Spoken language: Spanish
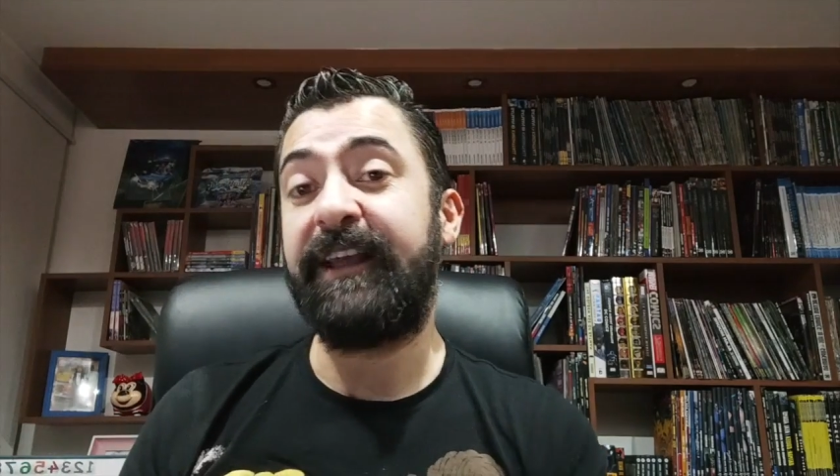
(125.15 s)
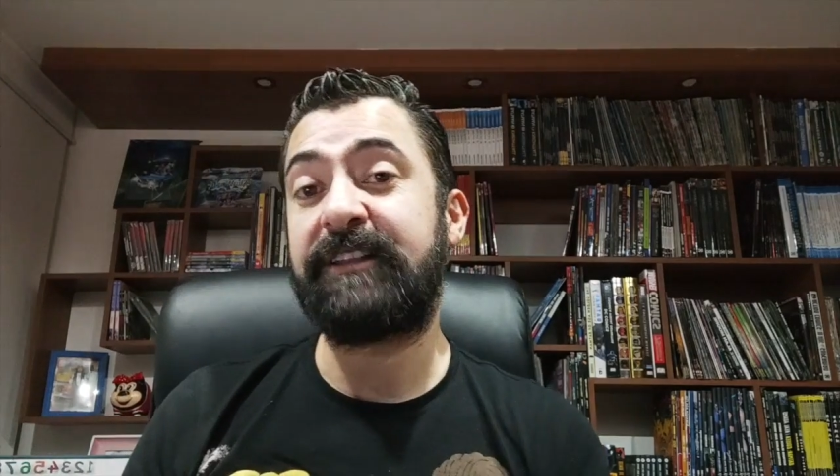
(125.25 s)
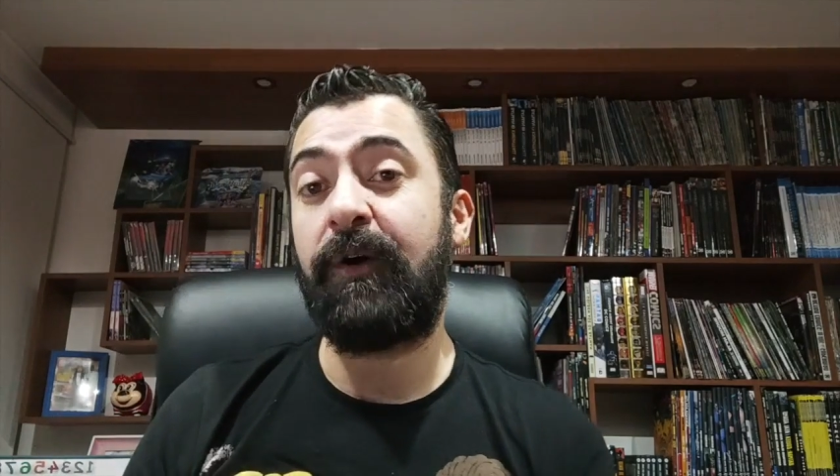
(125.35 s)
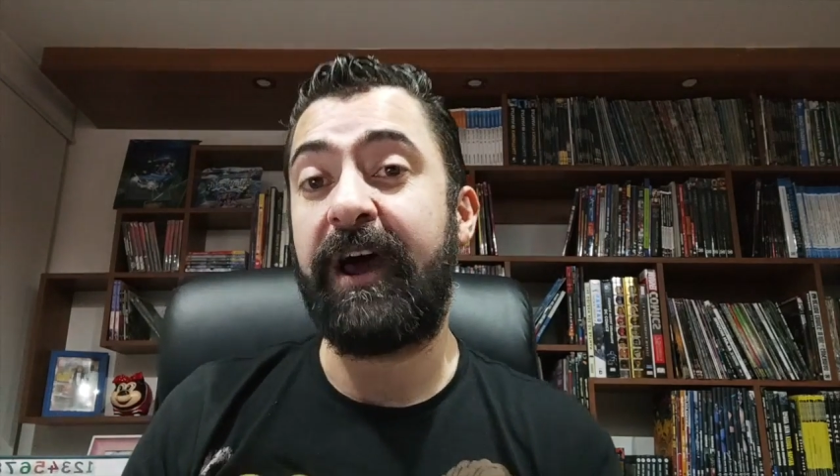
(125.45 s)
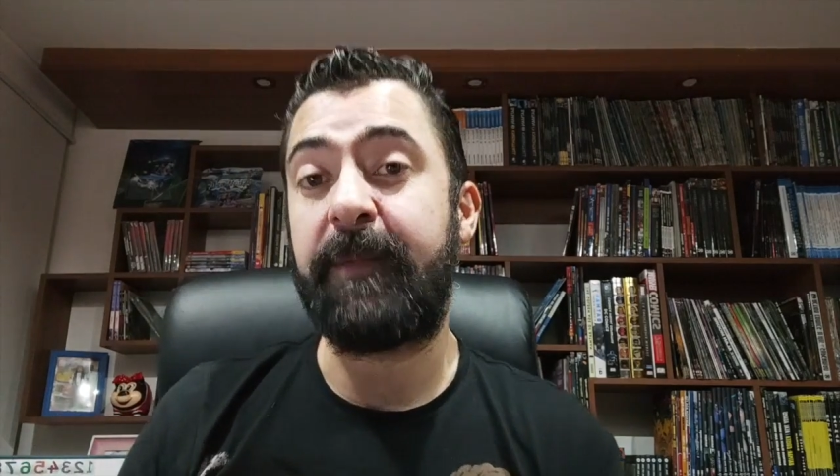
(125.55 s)
a
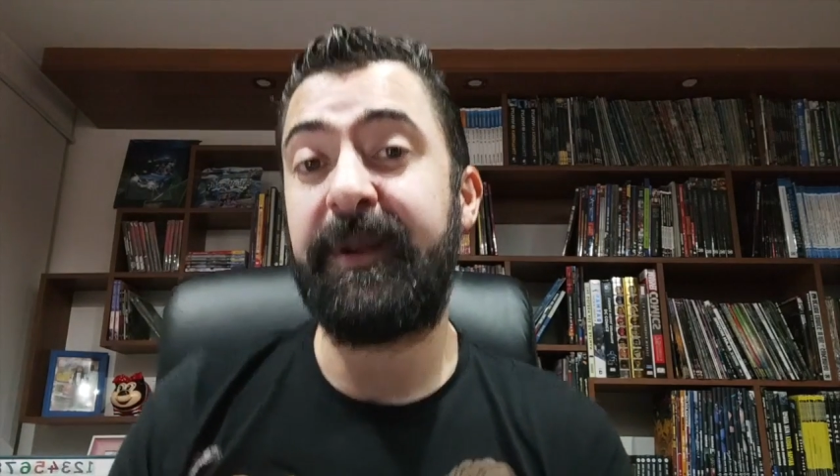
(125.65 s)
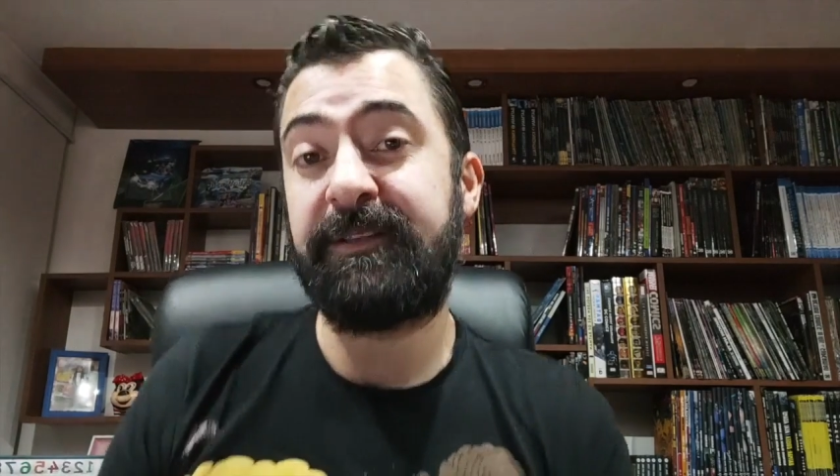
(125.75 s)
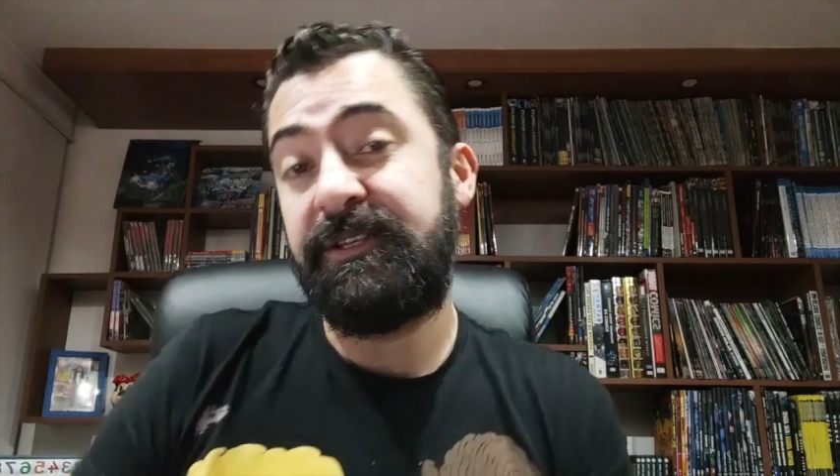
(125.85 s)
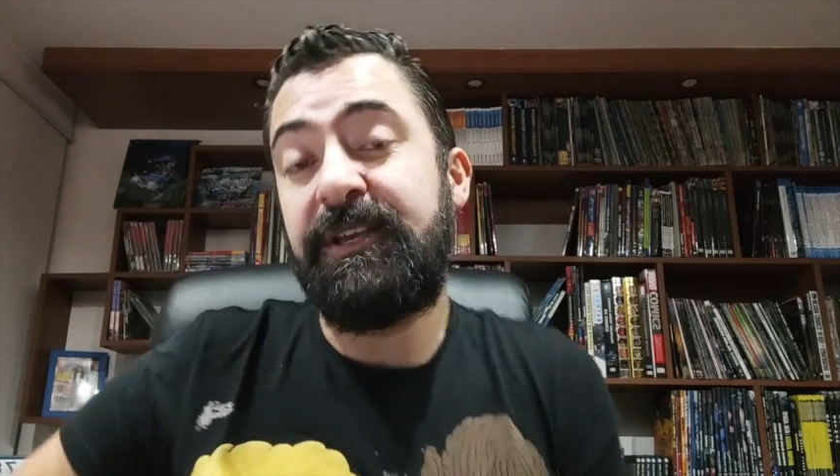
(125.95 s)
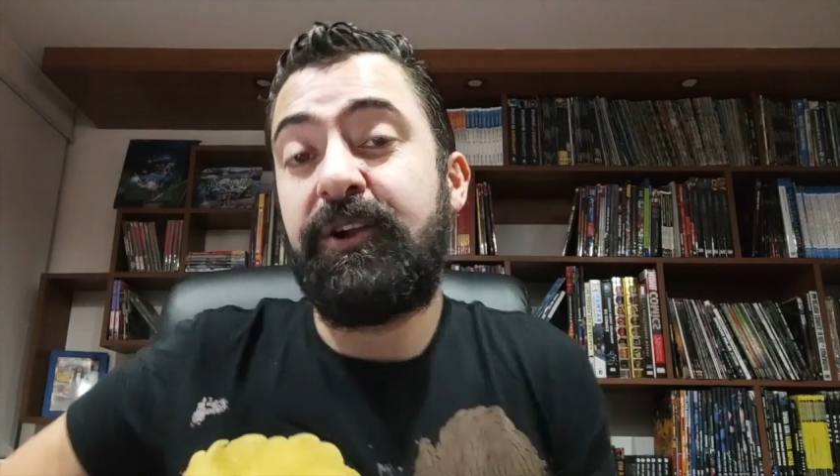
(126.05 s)
trabajar para
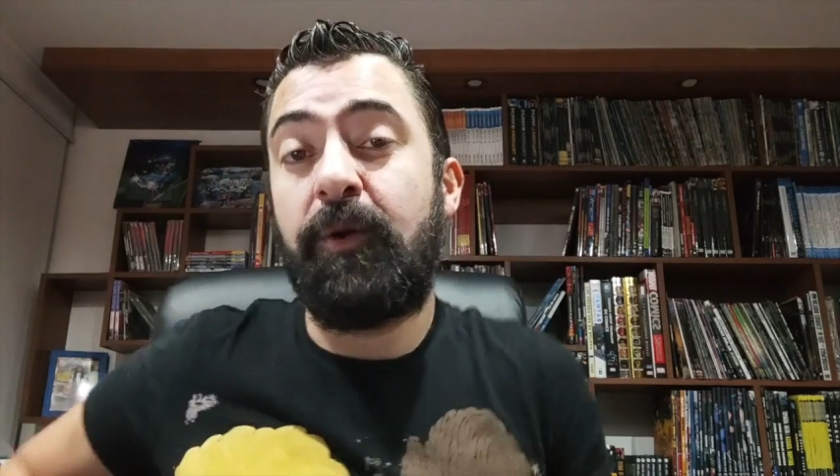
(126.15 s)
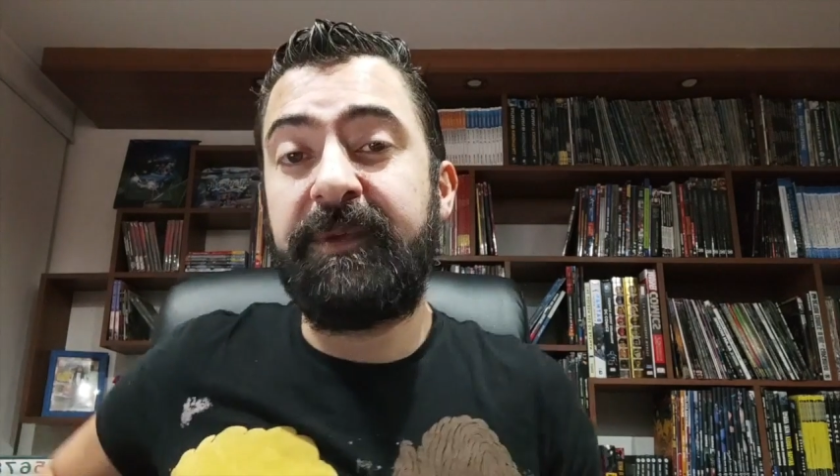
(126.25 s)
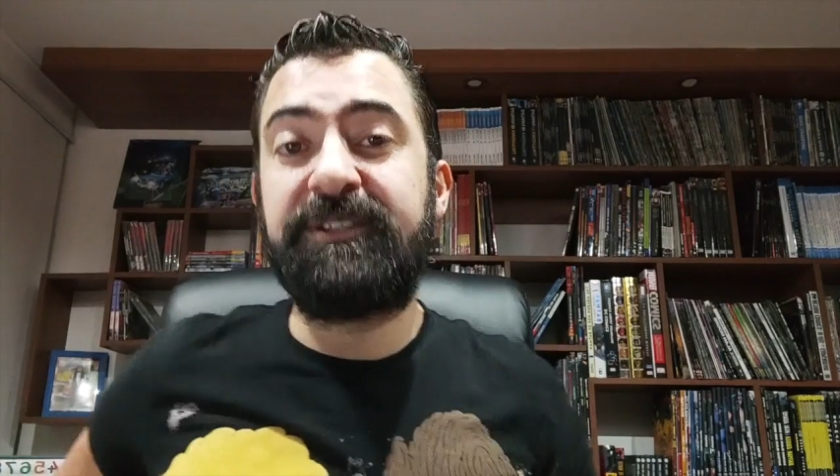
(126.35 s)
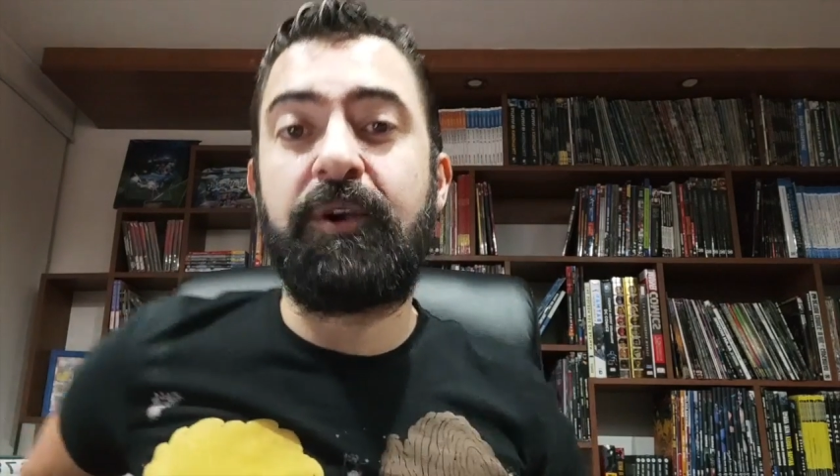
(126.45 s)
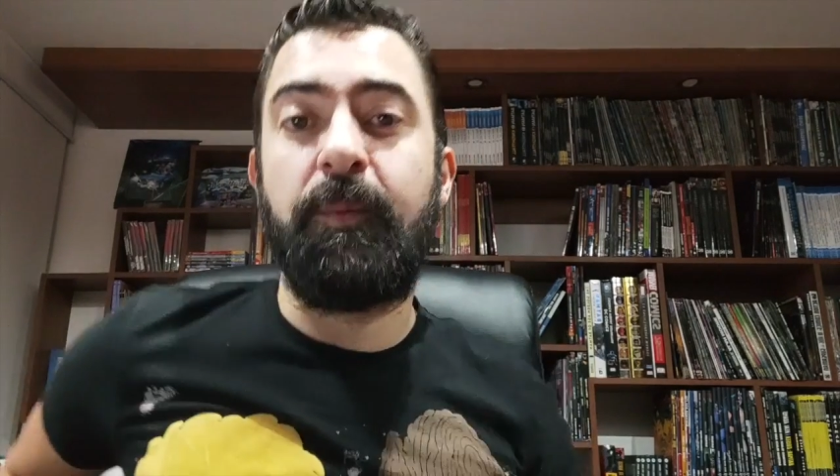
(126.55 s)
DC
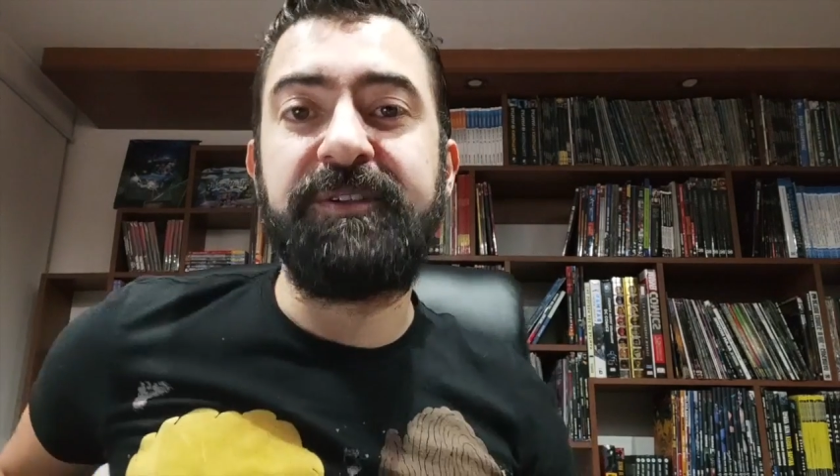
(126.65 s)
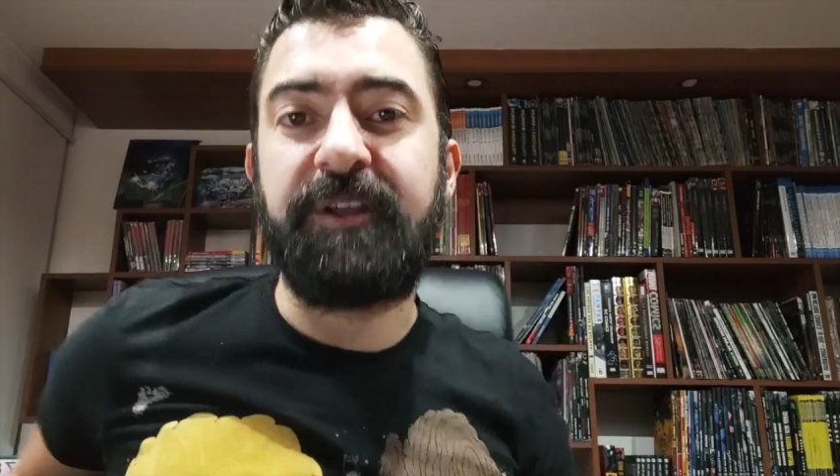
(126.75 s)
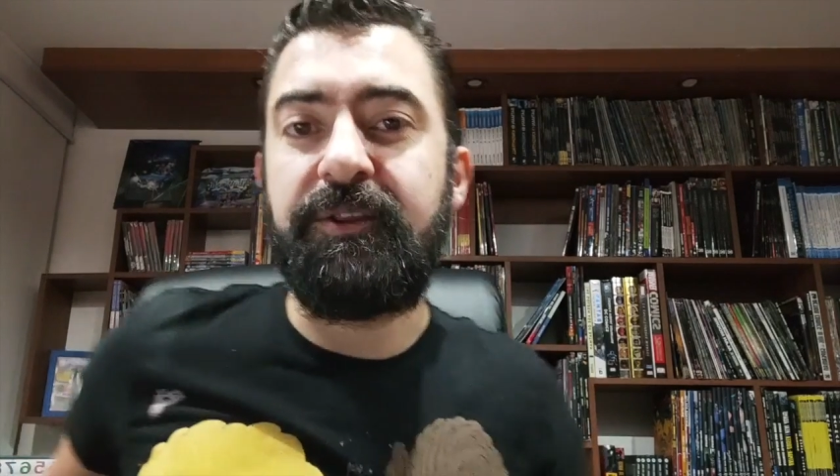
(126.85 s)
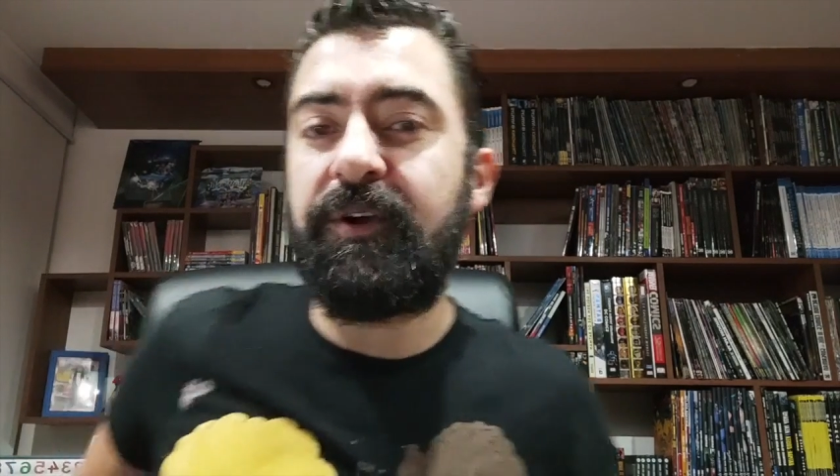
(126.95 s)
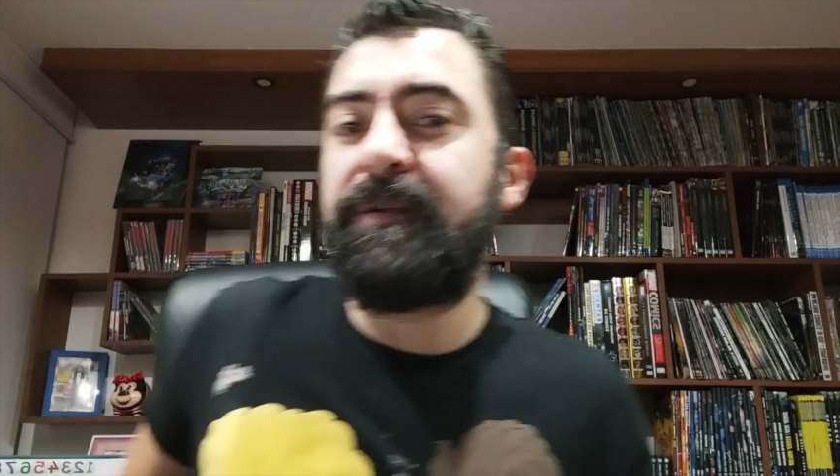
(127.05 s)
Comics como
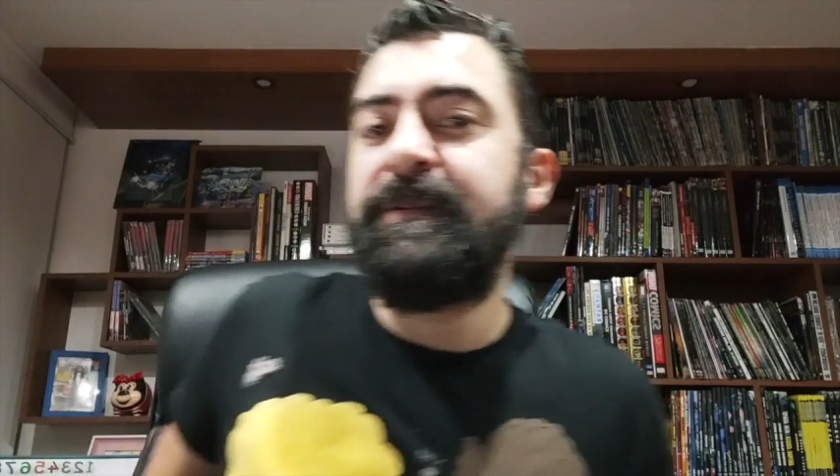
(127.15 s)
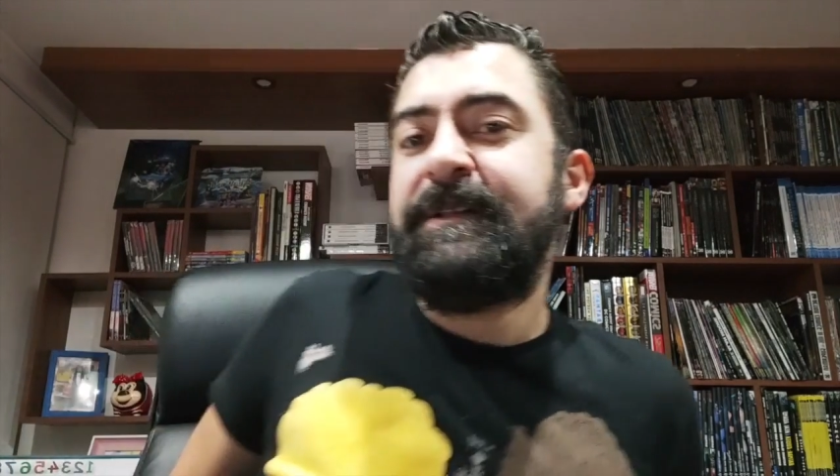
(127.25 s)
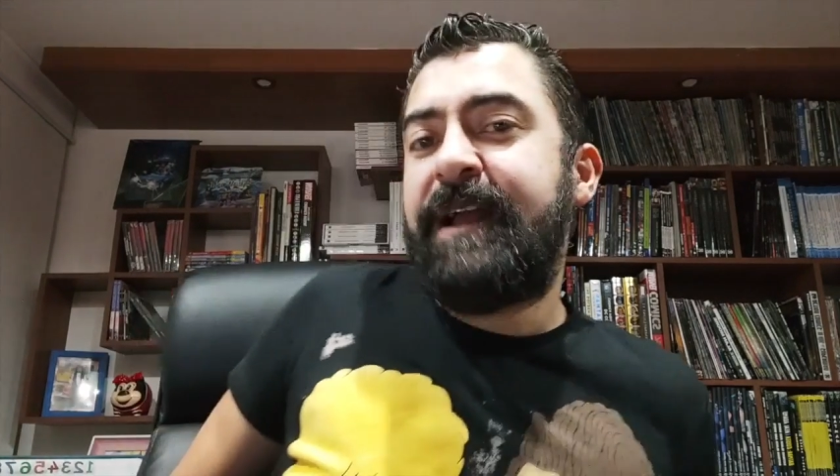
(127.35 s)
escritor.